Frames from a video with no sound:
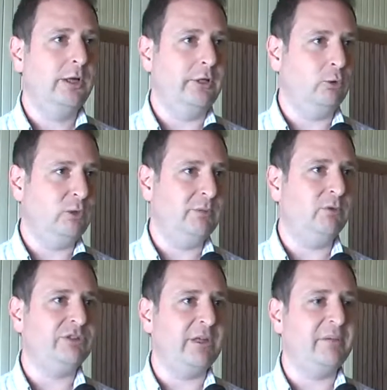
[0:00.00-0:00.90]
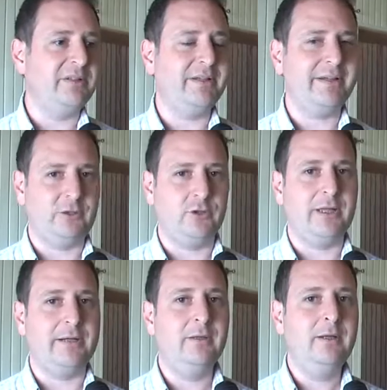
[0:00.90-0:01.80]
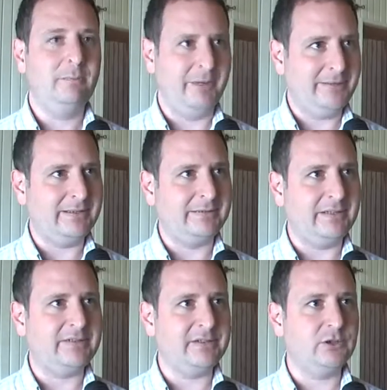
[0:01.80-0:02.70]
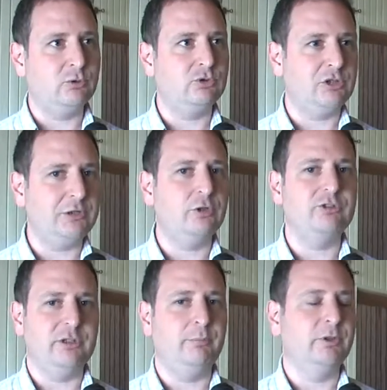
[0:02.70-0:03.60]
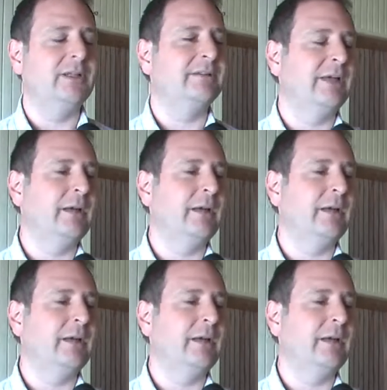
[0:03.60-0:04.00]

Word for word: en los últimos seis meses gestionar para estas tres instituciones estos importantes